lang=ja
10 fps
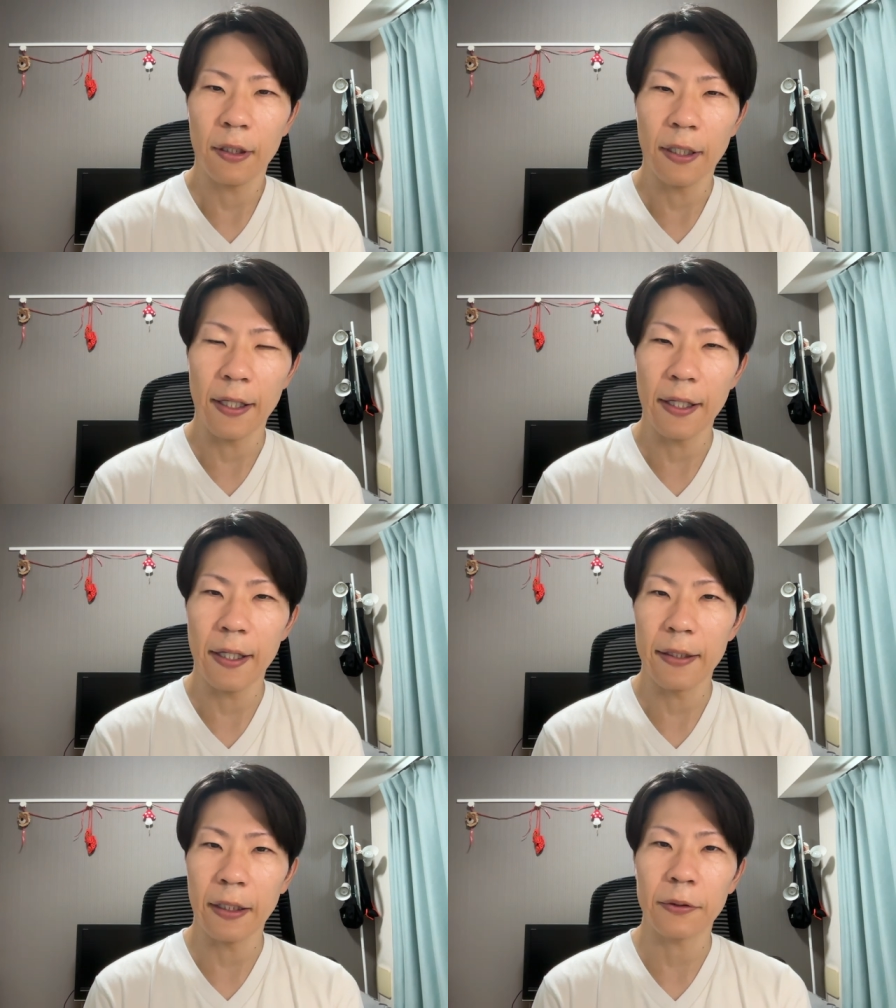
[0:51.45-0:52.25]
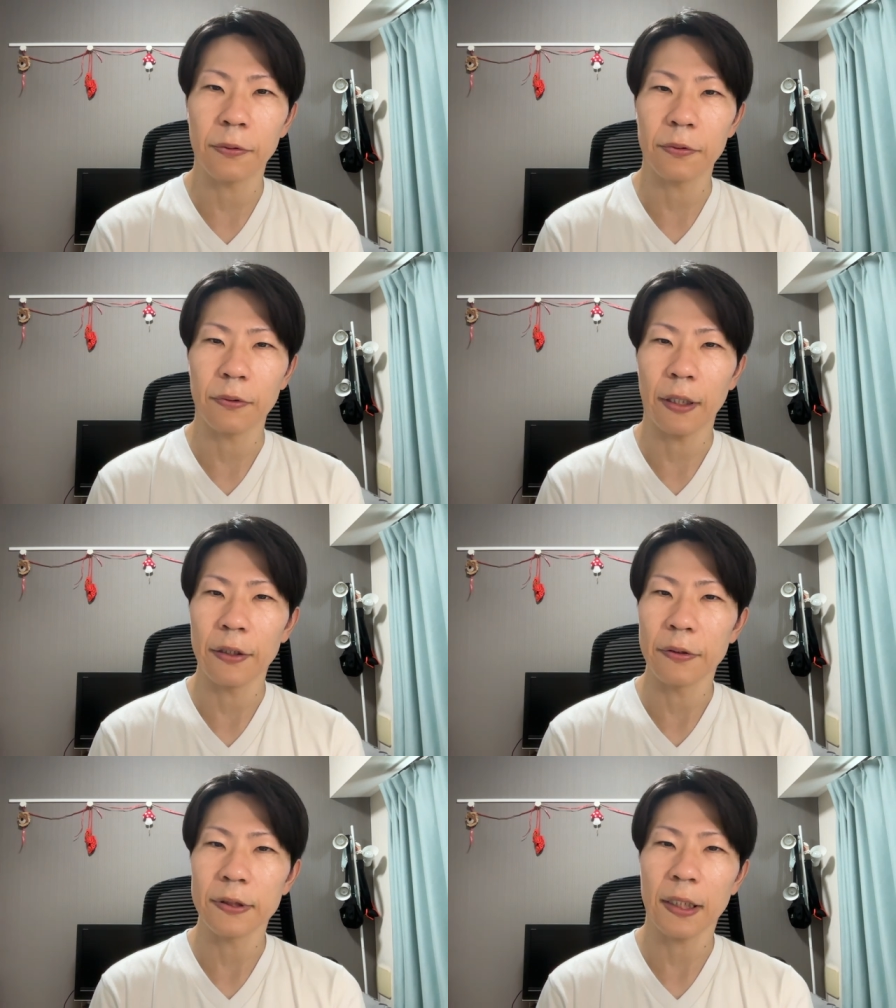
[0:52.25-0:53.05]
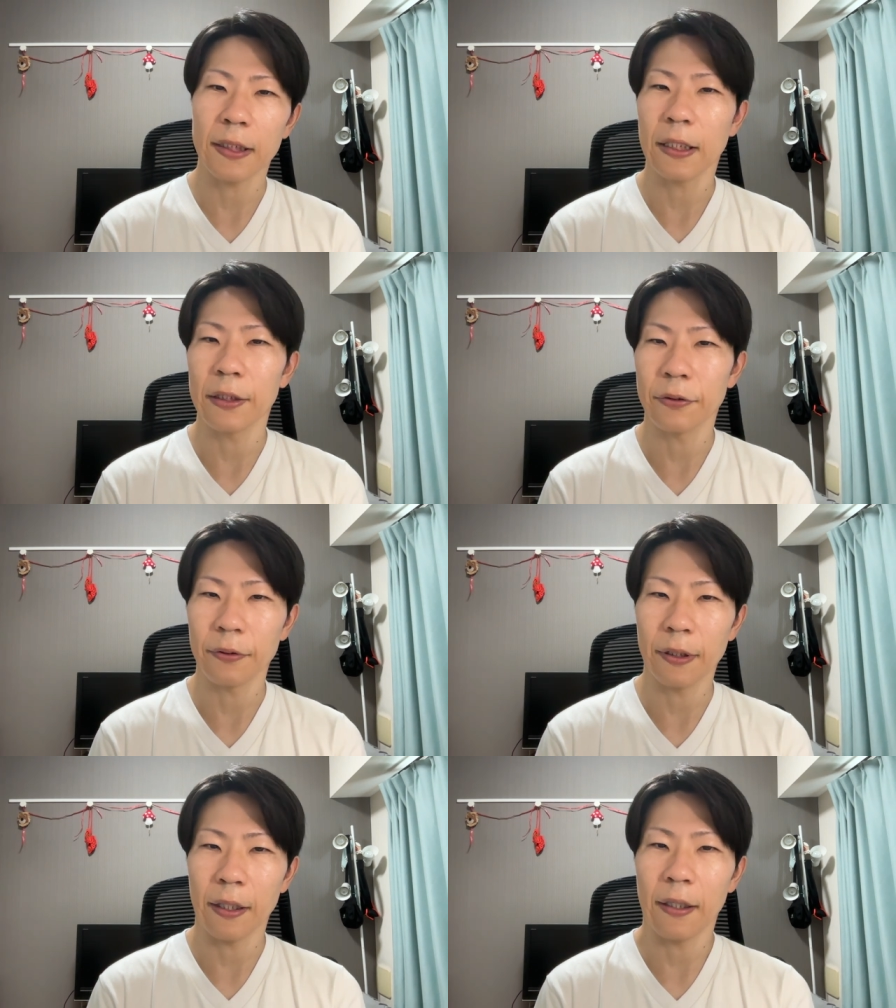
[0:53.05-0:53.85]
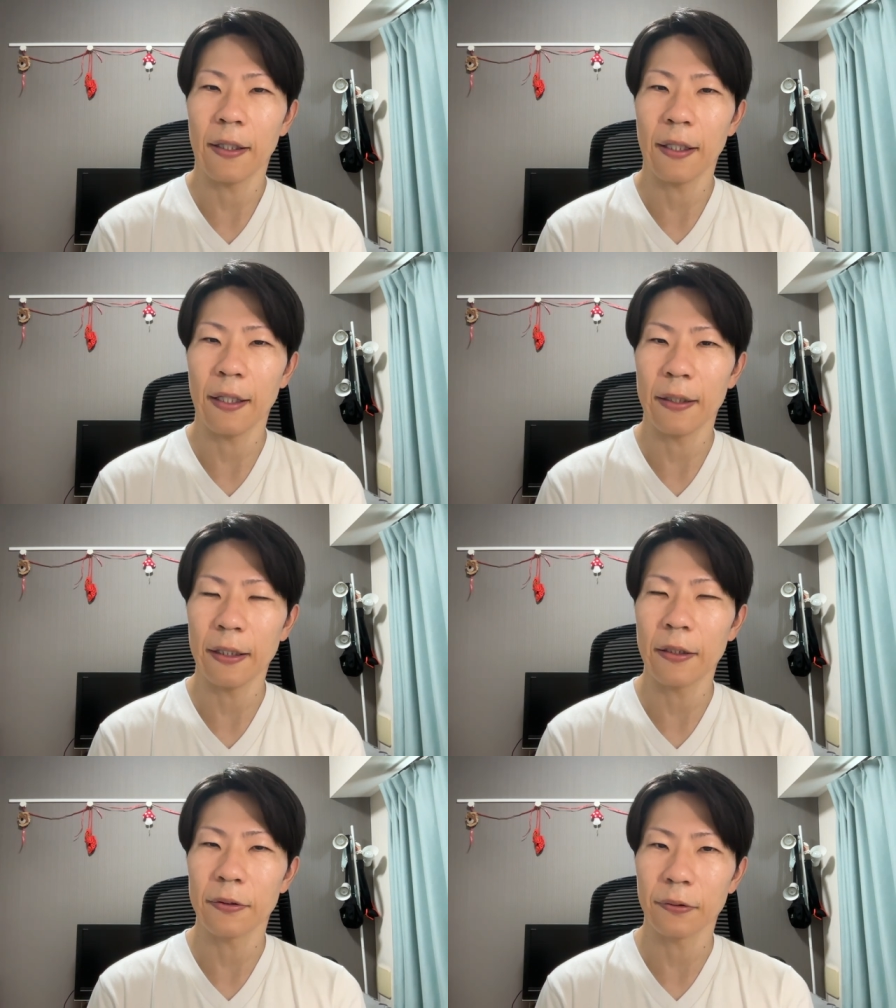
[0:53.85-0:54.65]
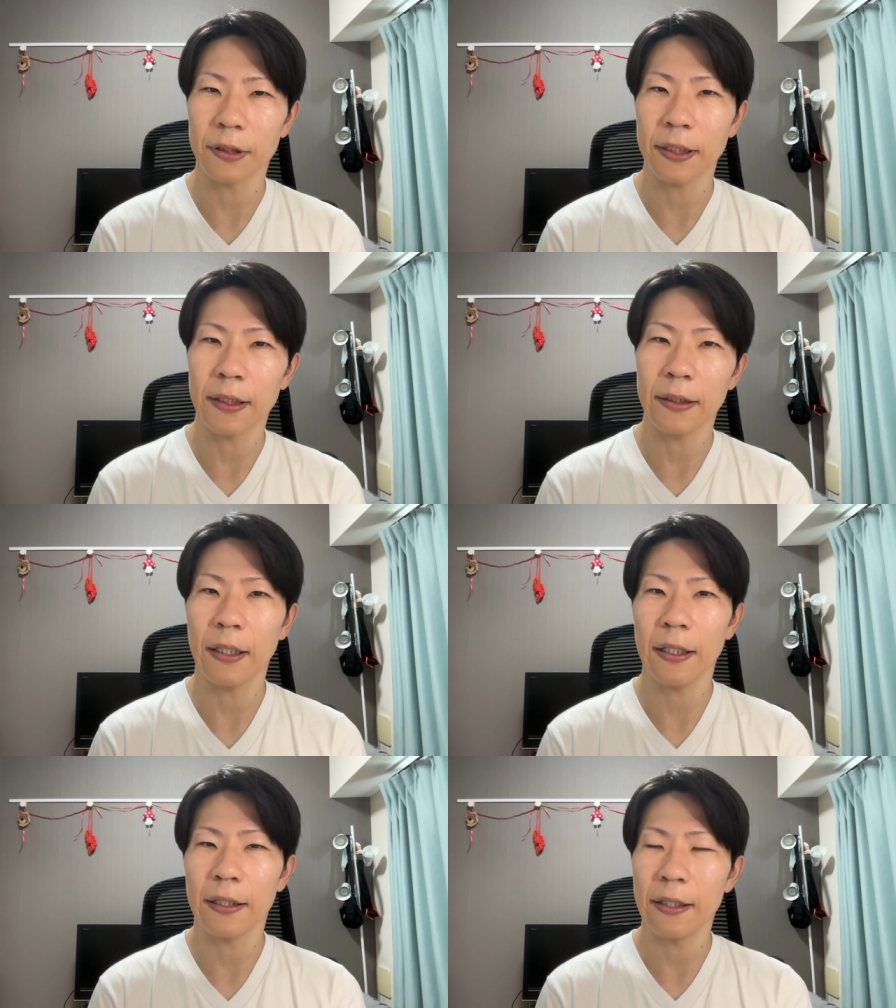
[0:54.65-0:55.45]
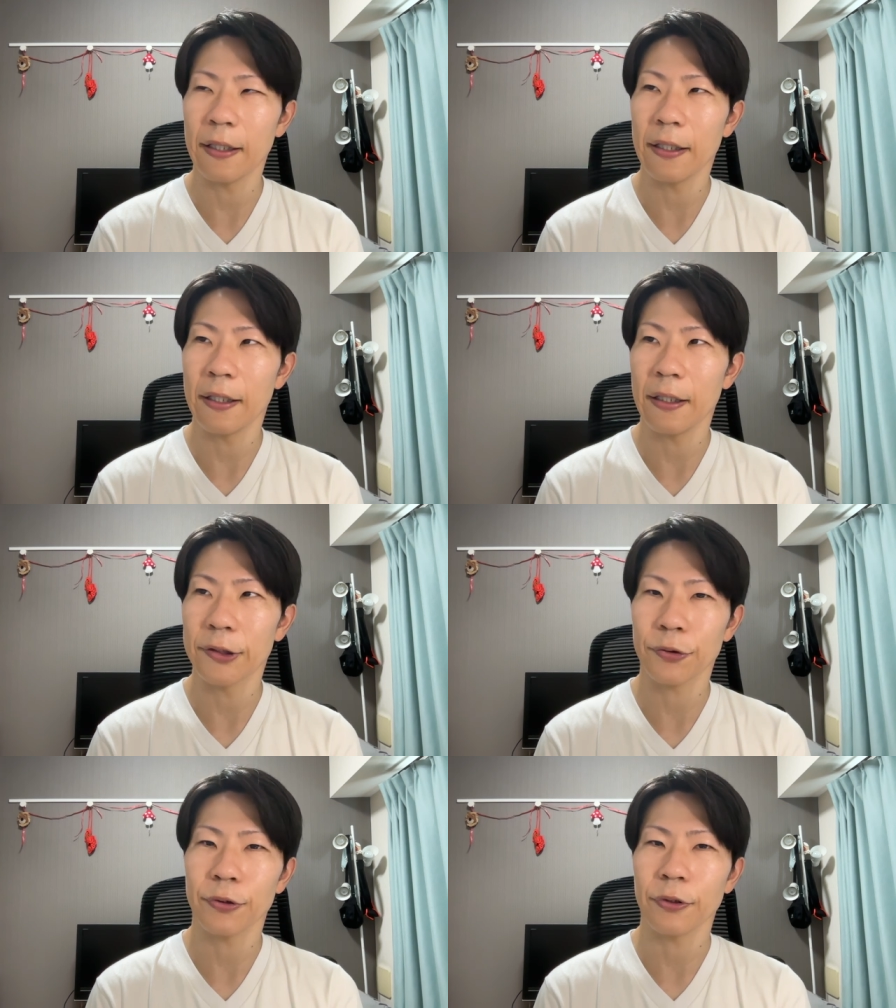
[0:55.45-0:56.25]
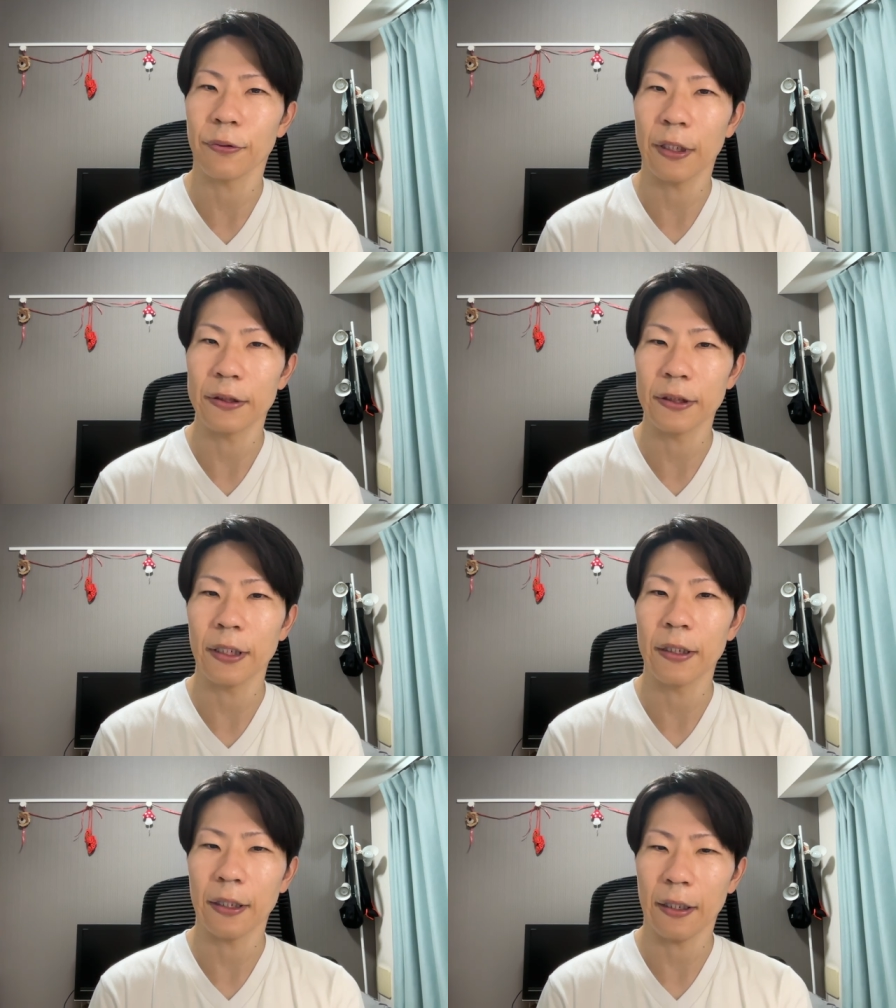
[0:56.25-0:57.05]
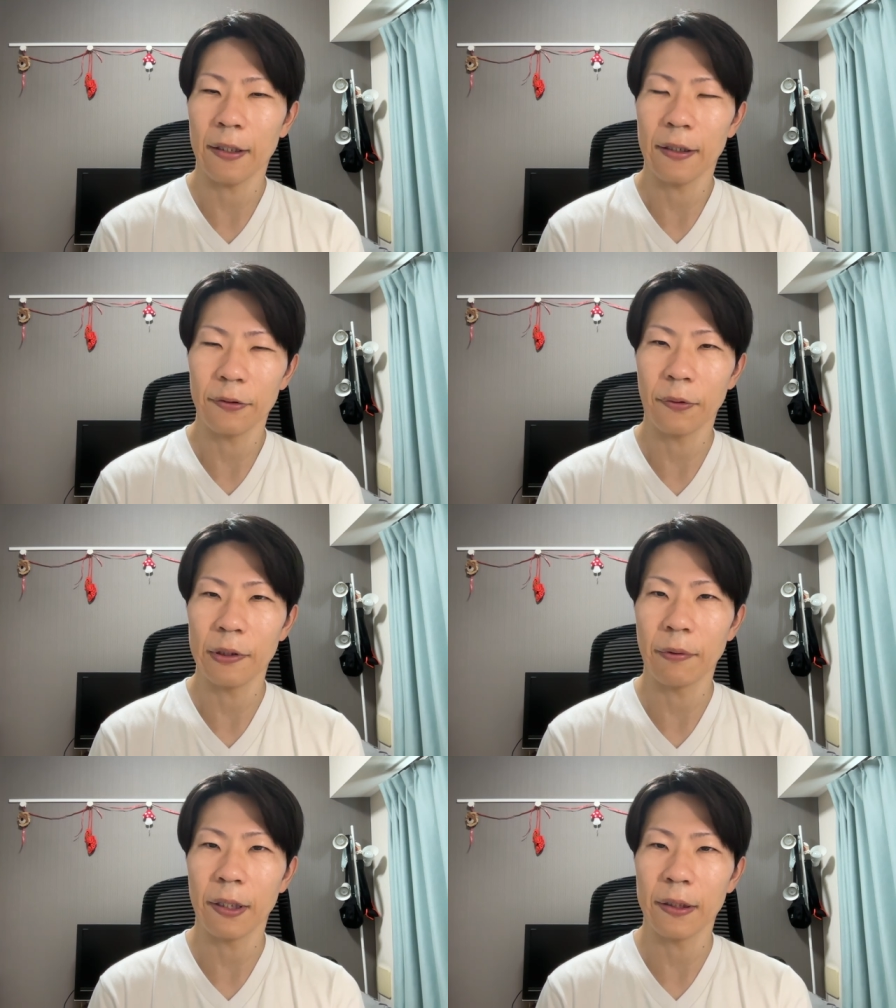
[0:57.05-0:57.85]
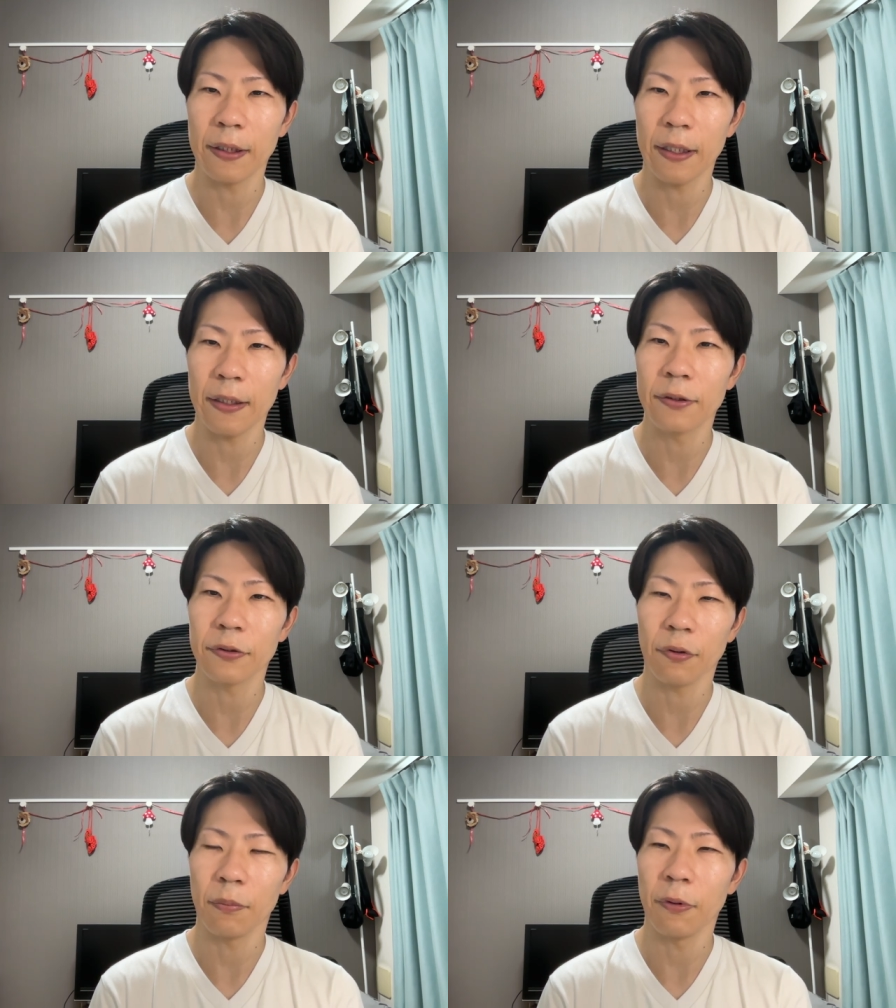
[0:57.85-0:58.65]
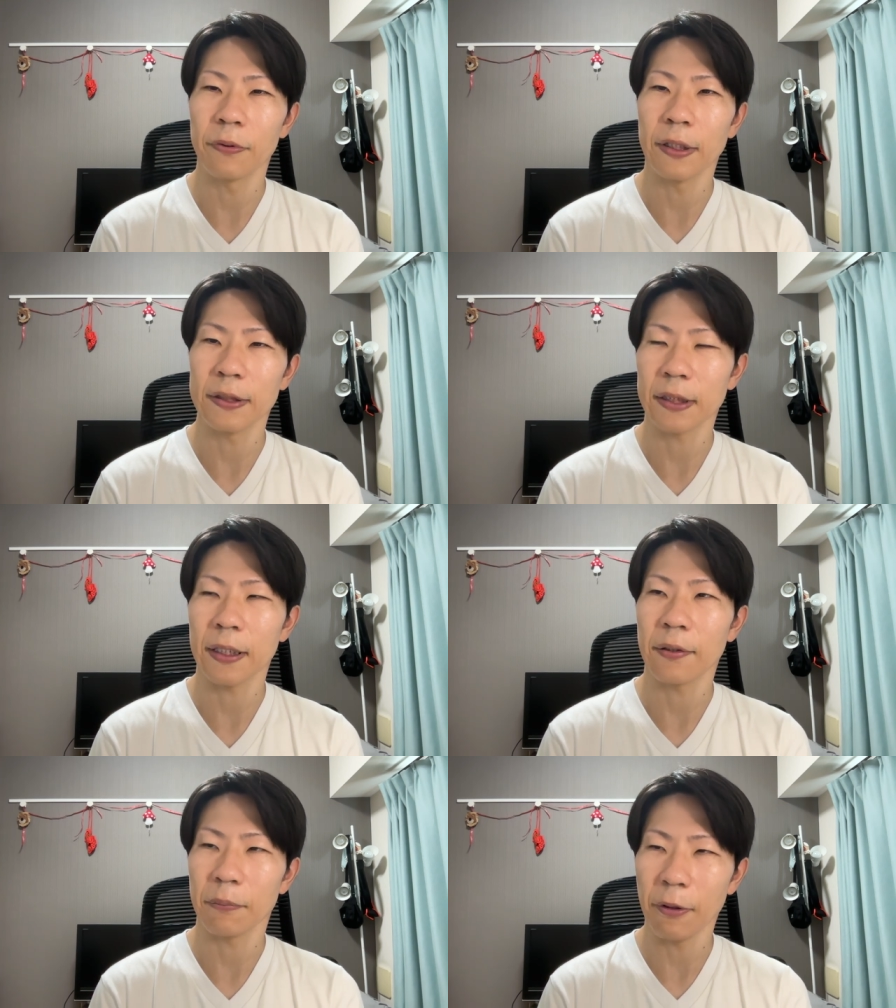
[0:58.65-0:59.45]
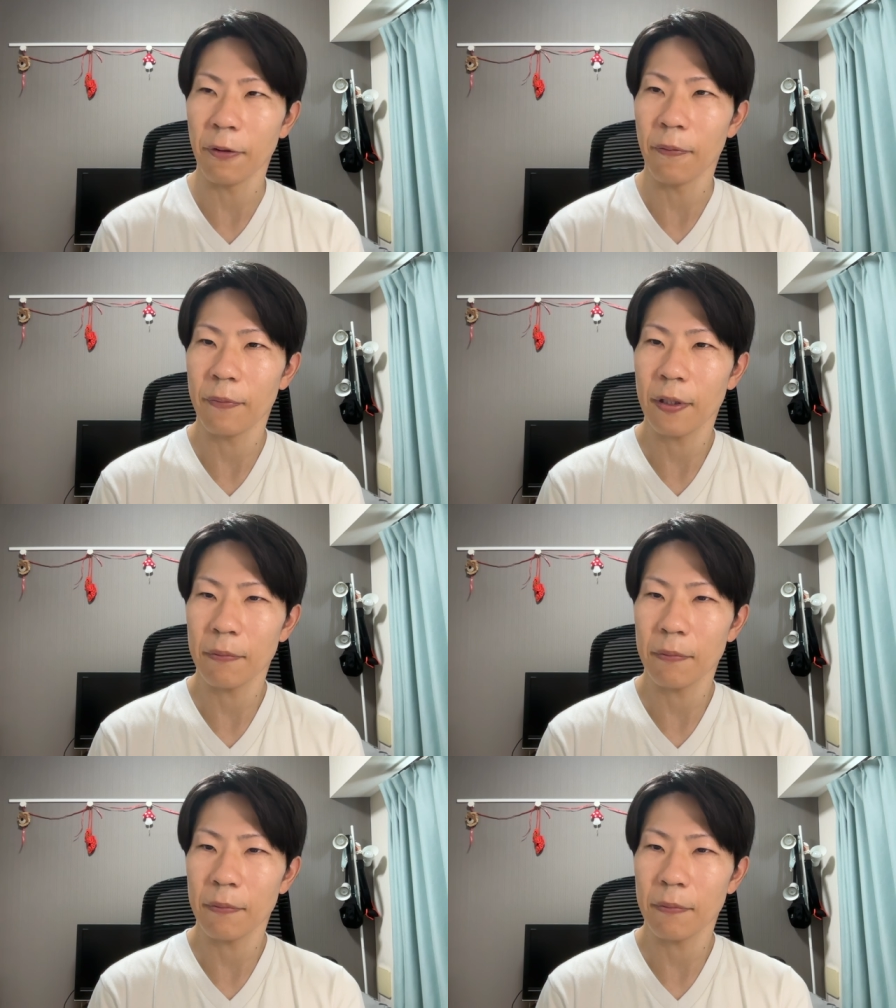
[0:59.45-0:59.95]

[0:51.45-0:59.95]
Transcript: えー、なることが許されないというか、えー、なると危険な、えー、職業なんじゃないかと言われていると思うんですけれども、